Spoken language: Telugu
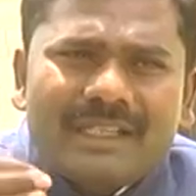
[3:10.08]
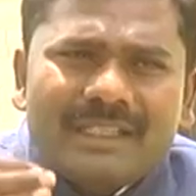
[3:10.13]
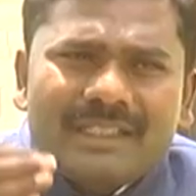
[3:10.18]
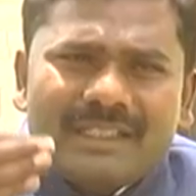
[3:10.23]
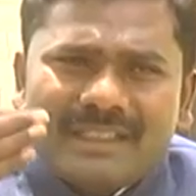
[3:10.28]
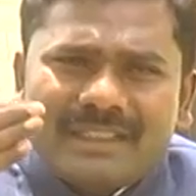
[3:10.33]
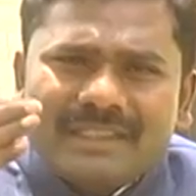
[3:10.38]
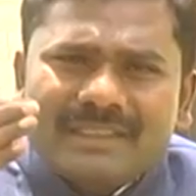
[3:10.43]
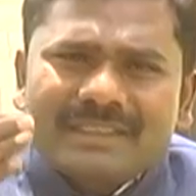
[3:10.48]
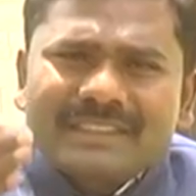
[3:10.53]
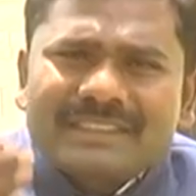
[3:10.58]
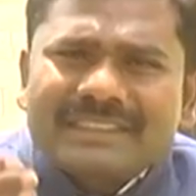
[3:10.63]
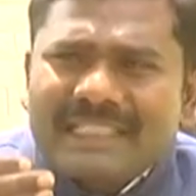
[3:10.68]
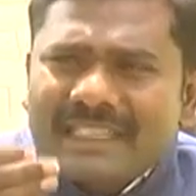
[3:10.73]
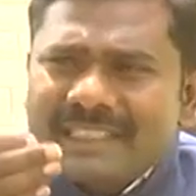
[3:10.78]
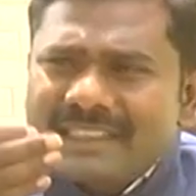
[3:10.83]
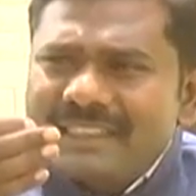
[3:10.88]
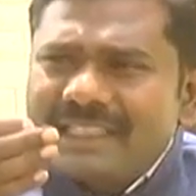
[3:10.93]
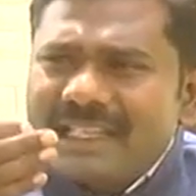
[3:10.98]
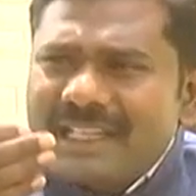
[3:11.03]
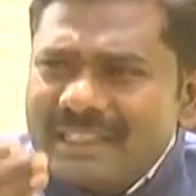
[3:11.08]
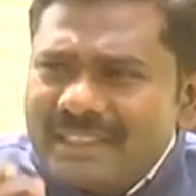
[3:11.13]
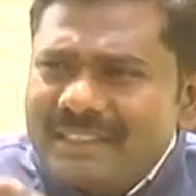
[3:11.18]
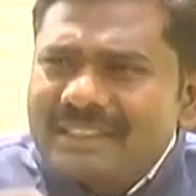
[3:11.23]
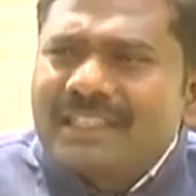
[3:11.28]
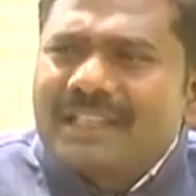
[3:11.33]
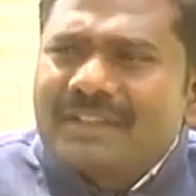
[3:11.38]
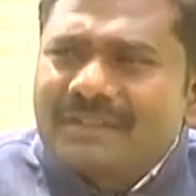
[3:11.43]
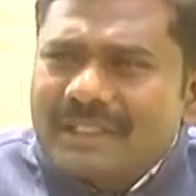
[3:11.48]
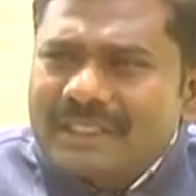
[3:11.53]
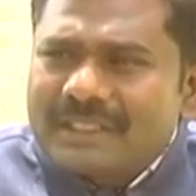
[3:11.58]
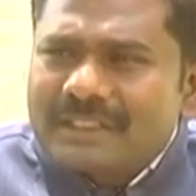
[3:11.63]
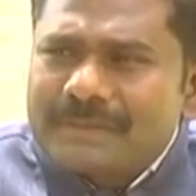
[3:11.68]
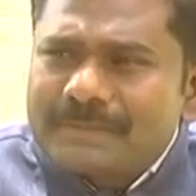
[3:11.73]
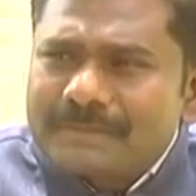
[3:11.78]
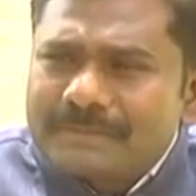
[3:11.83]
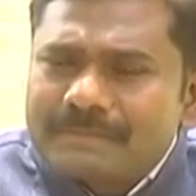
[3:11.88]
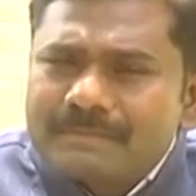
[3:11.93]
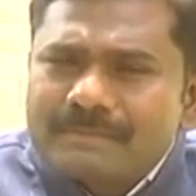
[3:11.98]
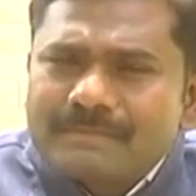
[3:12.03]
ఐఏఎస్కి సెలెక్ట్ అయిన తర్వాత
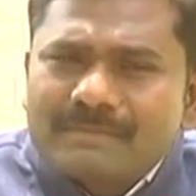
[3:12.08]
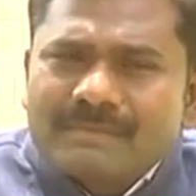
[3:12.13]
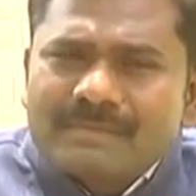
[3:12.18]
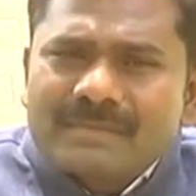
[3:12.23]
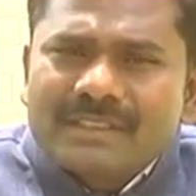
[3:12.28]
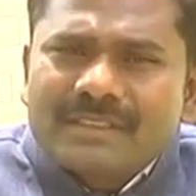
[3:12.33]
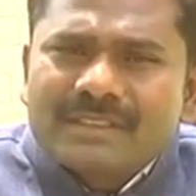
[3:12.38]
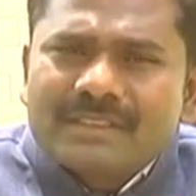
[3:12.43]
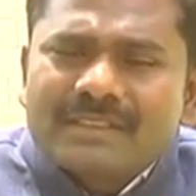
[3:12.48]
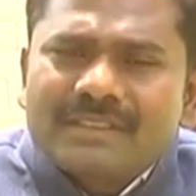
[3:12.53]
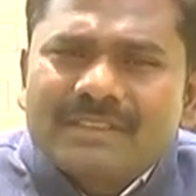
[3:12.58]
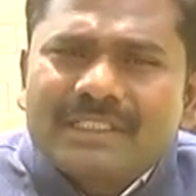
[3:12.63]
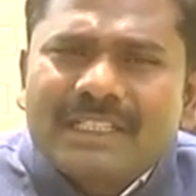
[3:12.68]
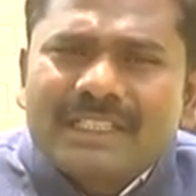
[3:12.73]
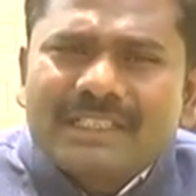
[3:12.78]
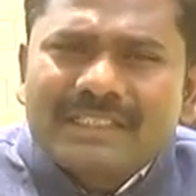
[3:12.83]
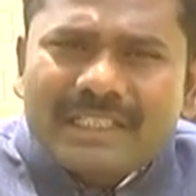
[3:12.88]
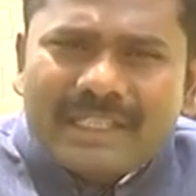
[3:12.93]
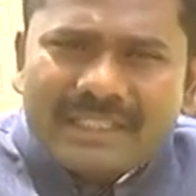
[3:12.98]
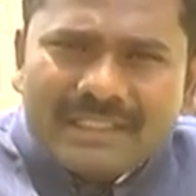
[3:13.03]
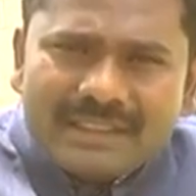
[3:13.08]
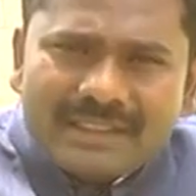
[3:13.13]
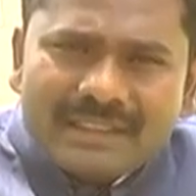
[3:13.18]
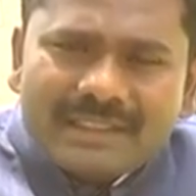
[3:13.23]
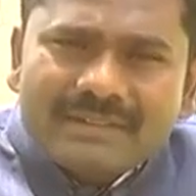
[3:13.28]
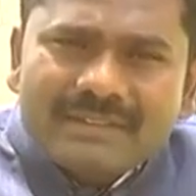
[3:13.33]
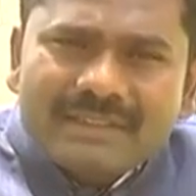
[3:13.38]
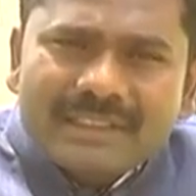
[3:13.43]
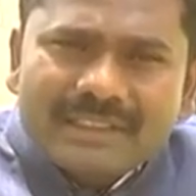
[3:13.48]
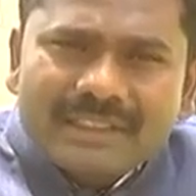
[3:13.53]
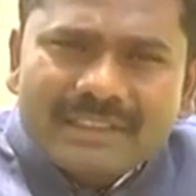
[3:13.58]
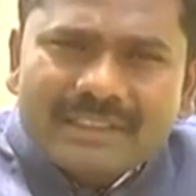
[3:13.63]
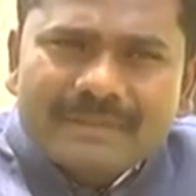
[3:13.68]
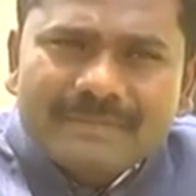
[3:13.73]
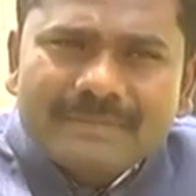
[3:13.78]
సెలెక్ట్ అయిన తర్వాత